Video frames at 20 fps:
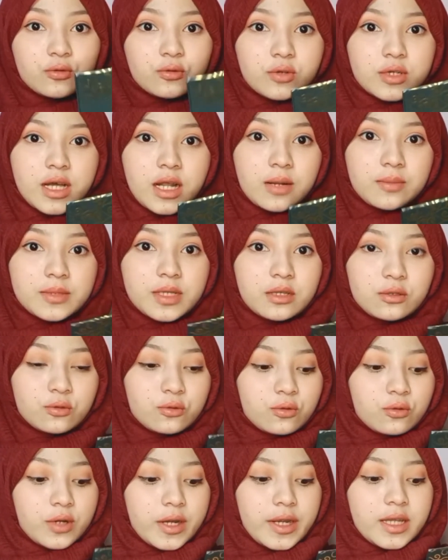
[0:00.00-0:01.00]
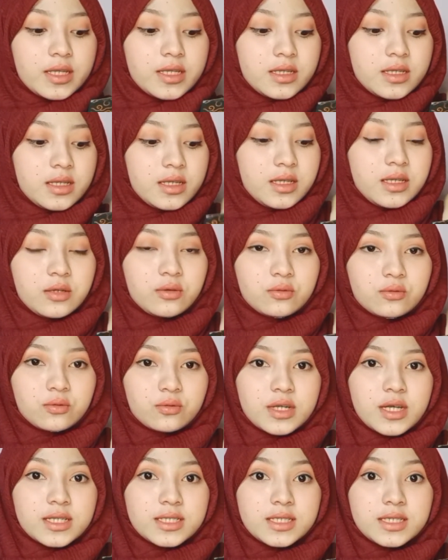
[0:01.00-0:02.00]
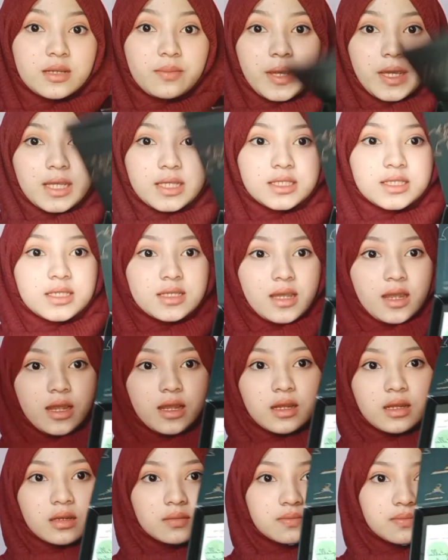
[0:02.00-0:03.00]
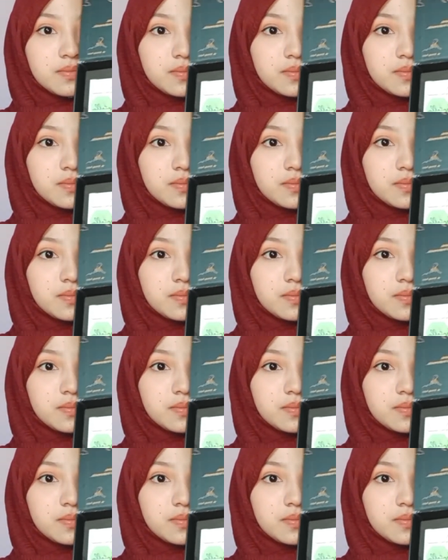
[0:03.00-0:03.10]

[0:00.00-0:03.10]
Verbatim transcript: Untuk dalamnya itu kayak gini untuk dari segi packagingnya.